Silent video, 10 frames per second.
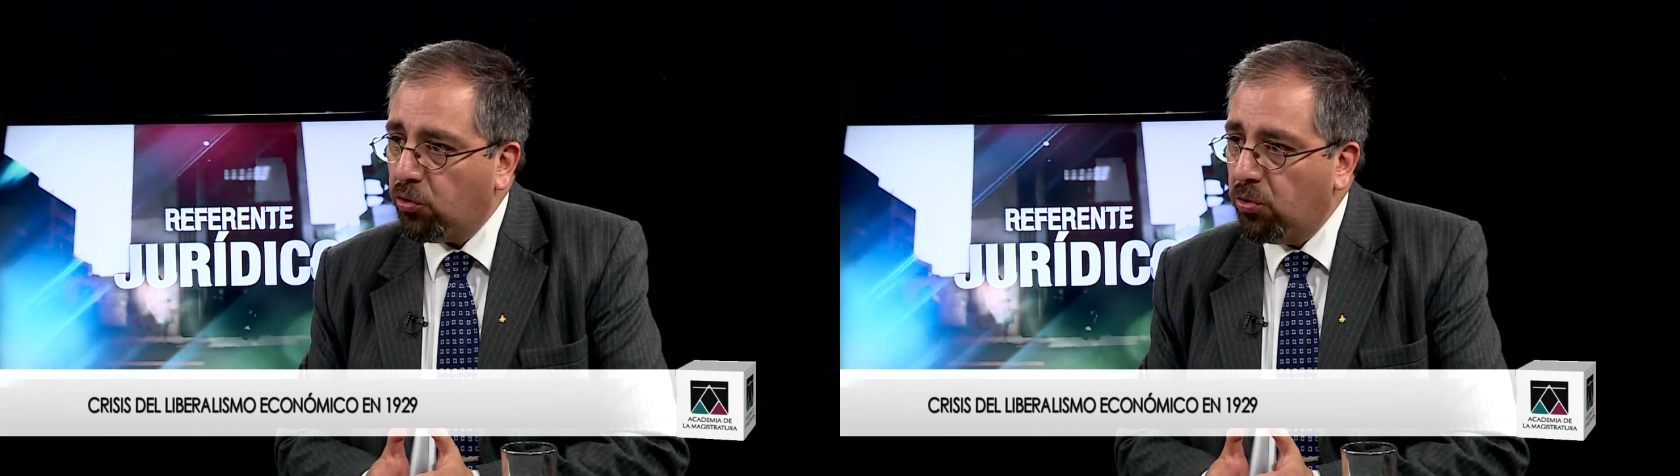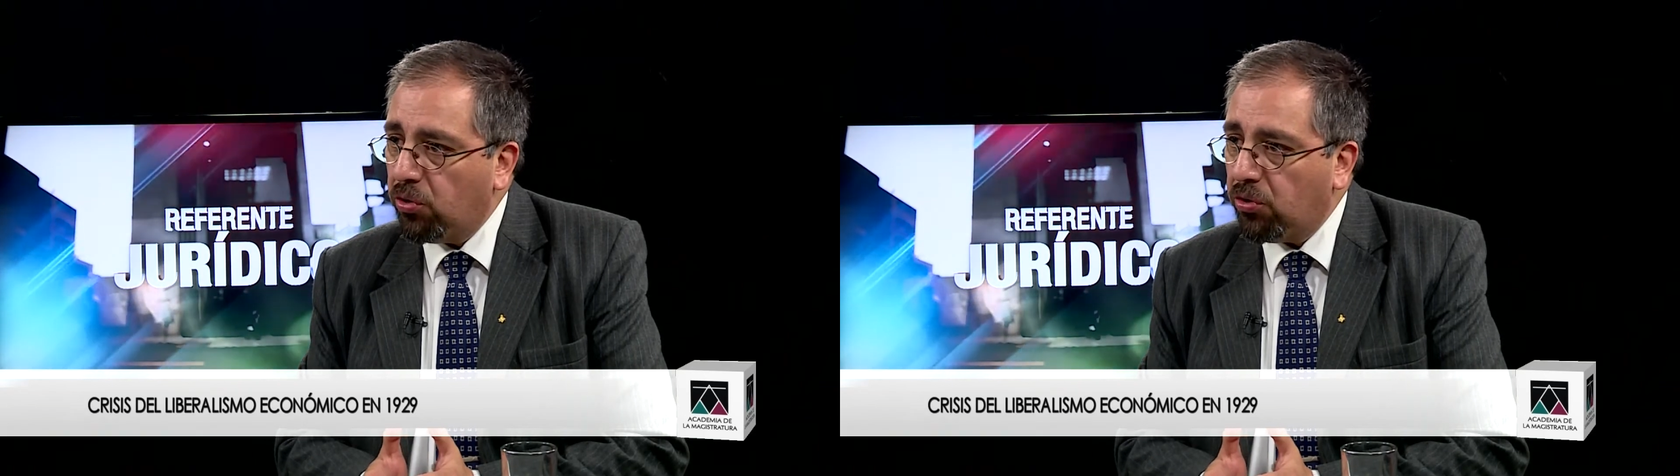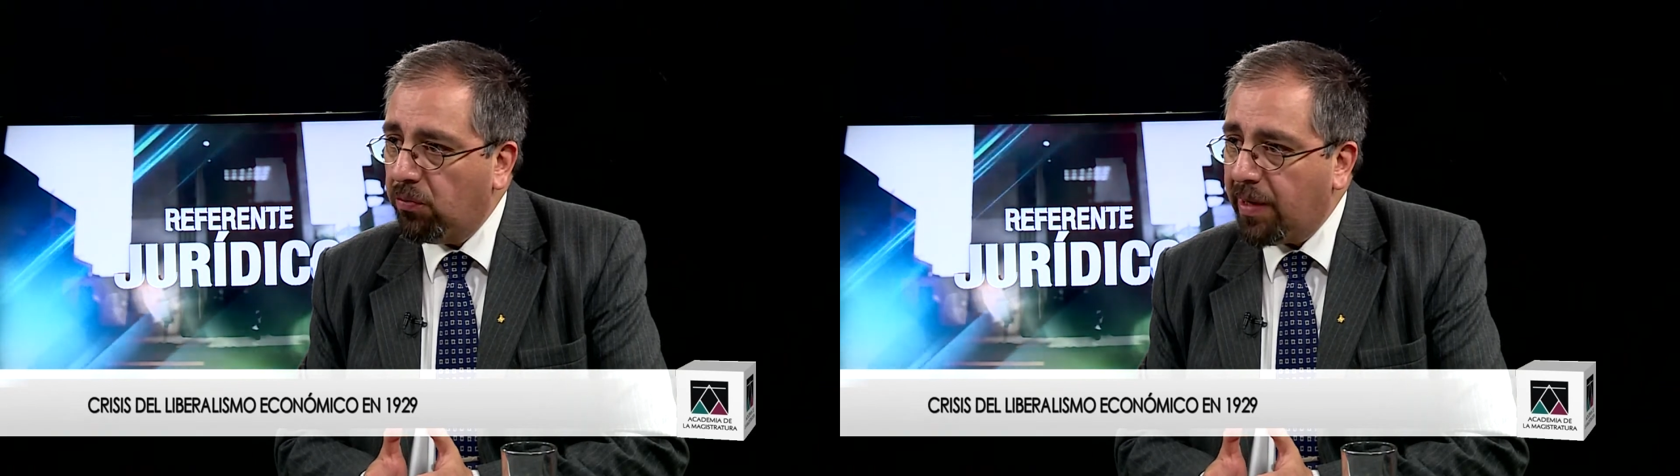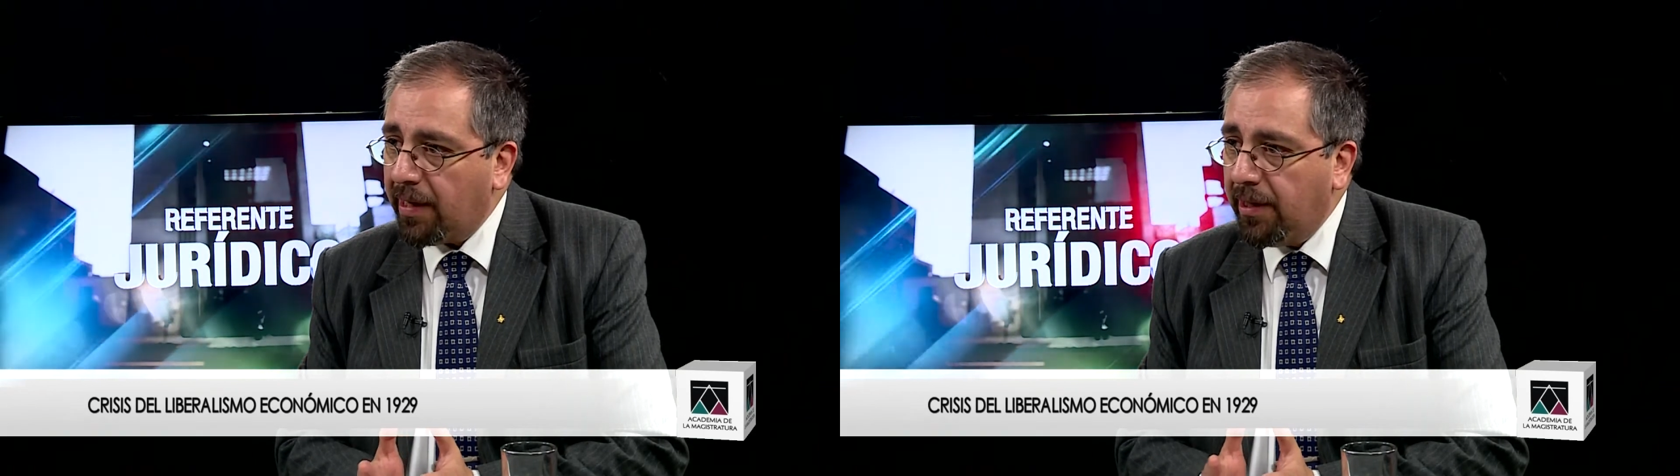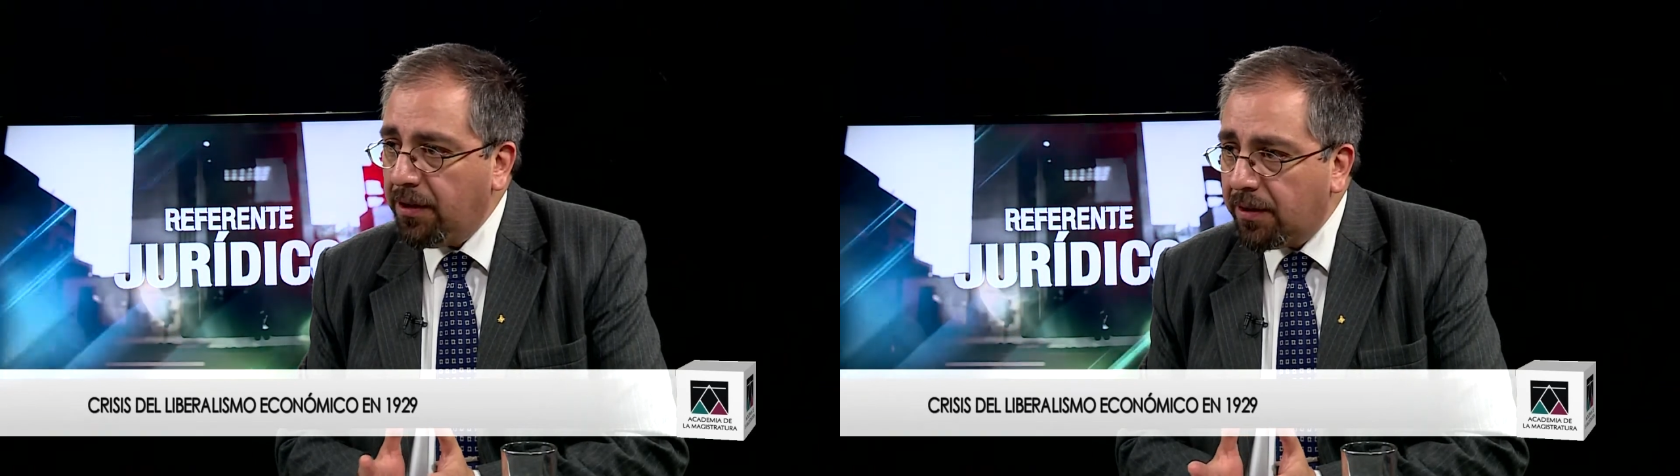sus
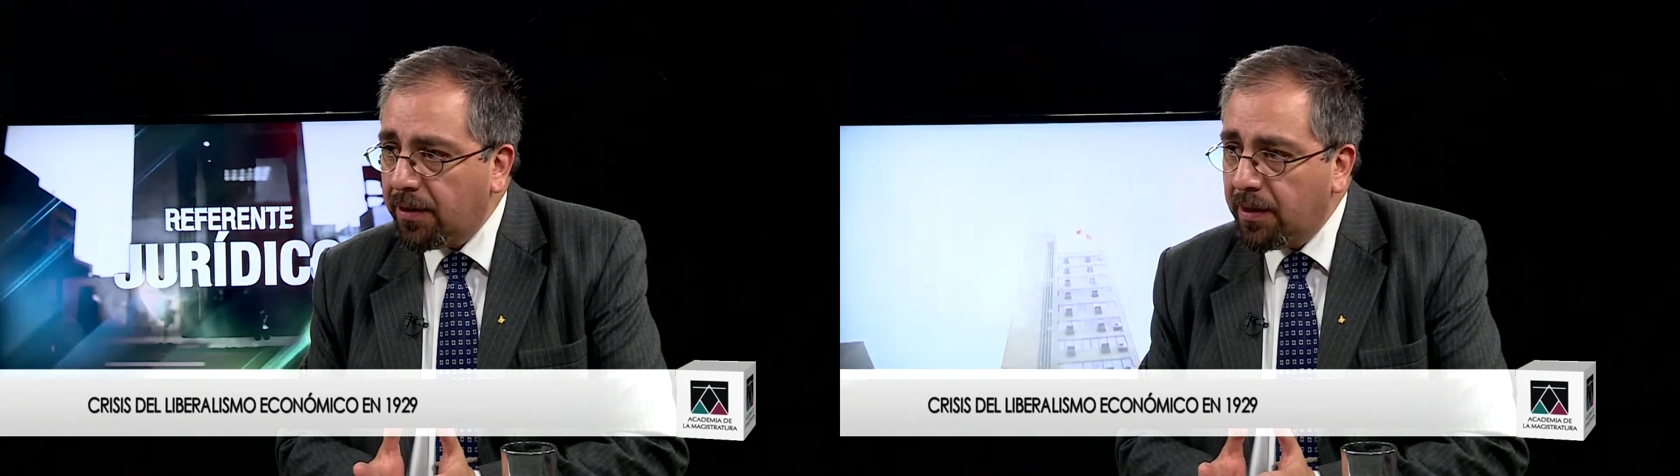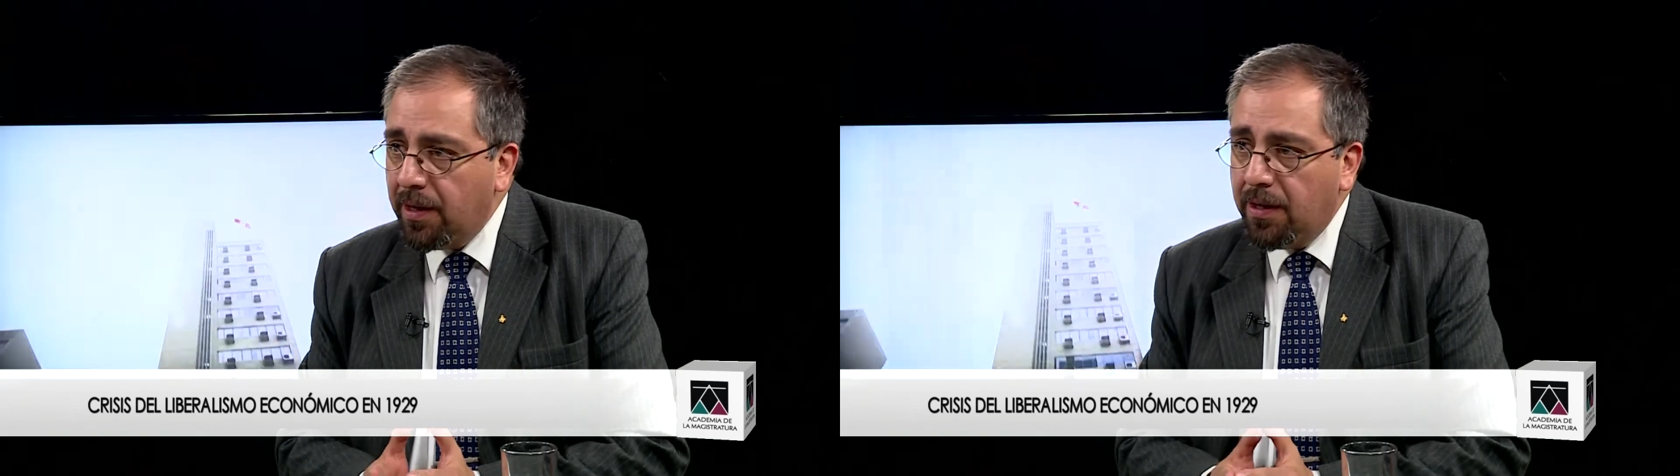blacklists